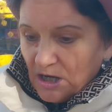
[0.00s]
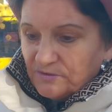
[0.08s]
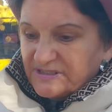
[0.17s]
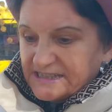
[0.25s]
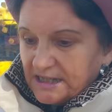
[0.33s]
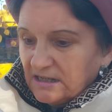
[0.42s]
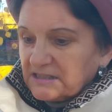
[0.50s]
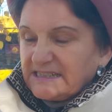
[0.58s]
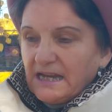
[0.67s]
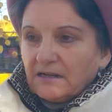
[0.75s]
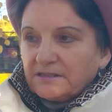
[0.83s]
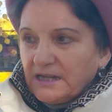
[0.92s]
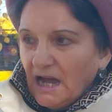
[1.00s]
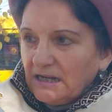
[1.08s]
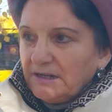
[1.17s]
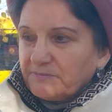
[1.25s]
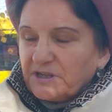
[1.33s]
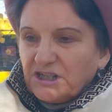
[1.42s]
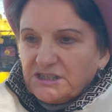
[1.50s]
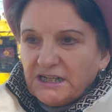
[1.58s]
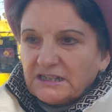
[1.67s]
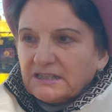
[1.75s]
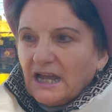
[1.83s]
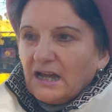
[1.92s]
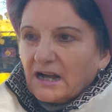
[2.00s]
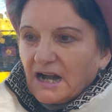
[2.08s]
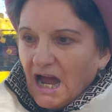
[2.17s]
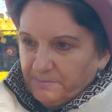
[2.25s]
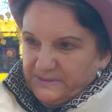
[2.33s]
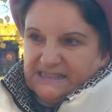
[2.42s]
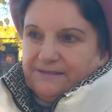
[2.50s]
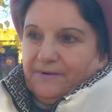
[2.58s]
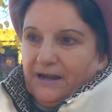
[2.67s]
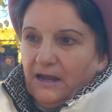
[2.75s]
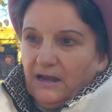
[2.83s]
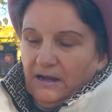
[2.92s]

всех загнали в кредитное рабство.